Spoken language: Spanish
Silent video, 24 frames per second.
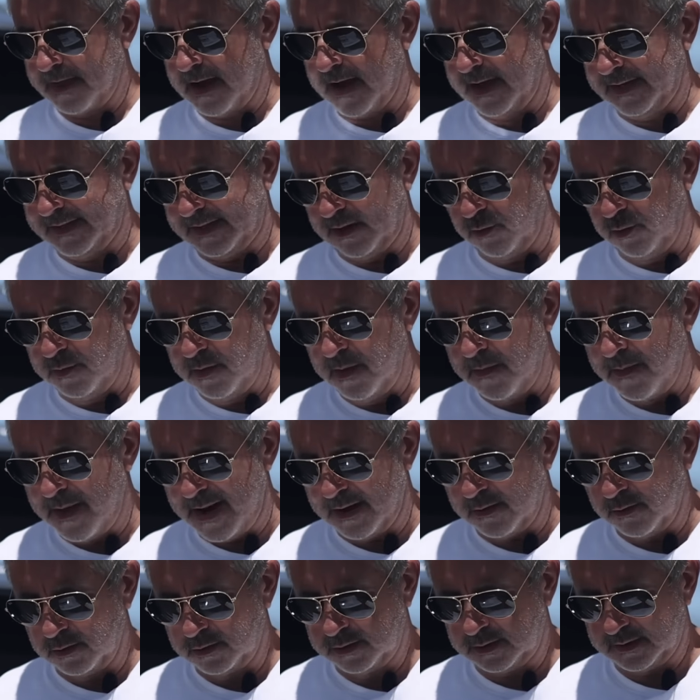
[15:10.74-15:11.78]
Aquí tengo en mis
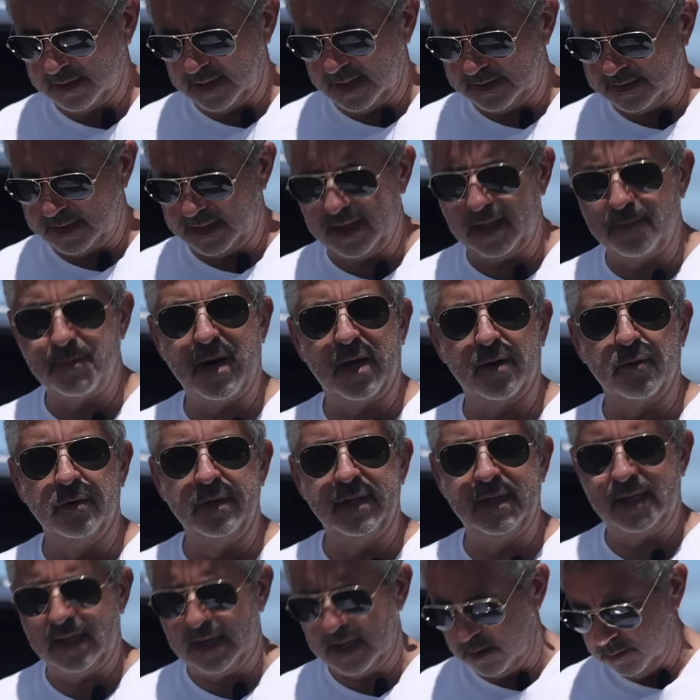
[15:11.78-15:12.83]
manos, este es el Maruni del